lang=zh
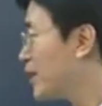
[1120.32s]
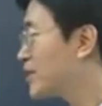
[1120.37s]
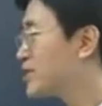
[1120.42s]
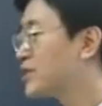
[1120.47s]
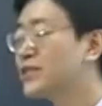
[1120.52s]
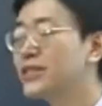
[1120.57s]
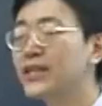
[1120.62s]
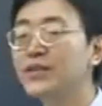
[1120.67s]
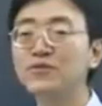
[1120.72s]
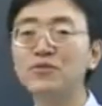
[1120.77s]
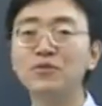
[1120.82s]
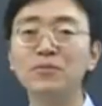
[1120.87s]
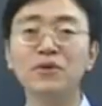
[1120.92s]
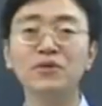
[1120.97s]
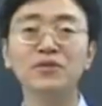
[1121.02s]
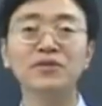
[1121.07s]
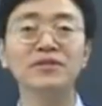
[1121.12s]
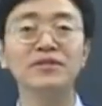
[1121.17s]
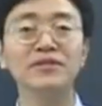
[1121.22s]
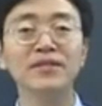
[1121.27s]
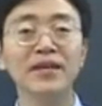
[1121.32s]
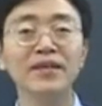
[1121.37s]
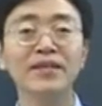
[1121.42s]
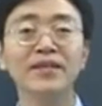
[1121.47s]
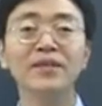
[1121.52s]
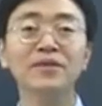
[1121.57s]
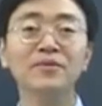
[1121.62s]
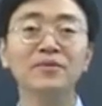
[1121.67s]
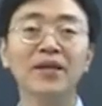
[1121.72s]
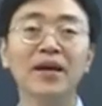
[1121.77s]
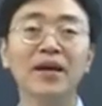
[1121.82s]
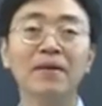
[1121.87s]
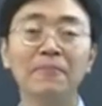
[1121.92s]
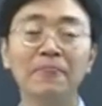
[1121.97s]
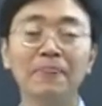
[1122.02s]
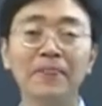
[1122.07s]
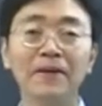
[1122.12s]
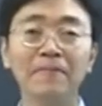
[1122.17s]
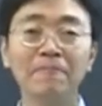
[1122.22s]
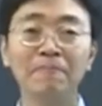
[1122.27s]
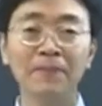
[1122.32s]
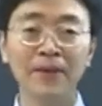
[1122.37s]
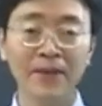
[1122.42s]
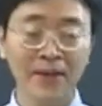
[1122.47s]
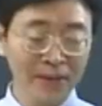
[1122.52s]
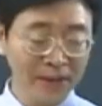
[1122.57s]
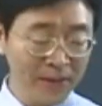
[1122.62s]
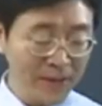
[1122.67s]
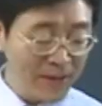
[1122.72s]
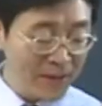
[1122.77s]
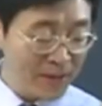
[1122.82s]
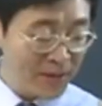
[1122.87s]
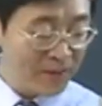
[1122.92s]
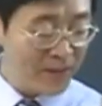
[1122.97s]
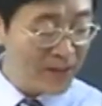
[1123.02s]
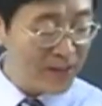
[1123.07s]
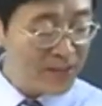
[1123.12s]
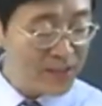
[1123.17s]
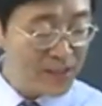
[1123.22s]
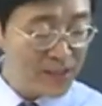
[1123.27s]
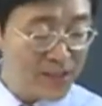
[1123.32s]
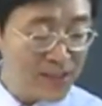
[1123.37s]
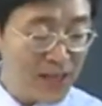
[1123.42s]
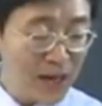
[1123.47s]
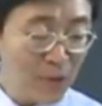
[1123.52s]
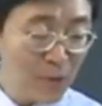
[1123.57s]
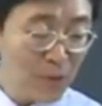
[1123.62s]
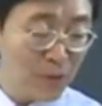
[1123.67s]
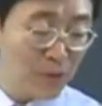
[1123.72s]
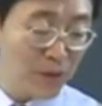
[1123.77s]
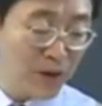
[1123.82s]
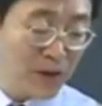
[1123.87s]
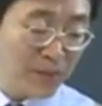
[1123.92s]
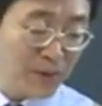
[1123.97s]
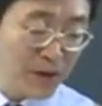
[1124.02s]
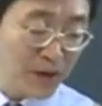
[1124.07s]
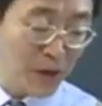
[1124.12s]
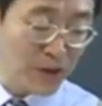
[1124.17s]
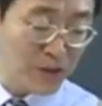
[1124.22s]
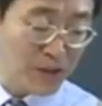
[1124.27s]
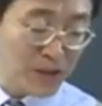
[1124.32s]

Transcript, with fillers: 花时间做某事啊，可以用它。那么这个家务活里面考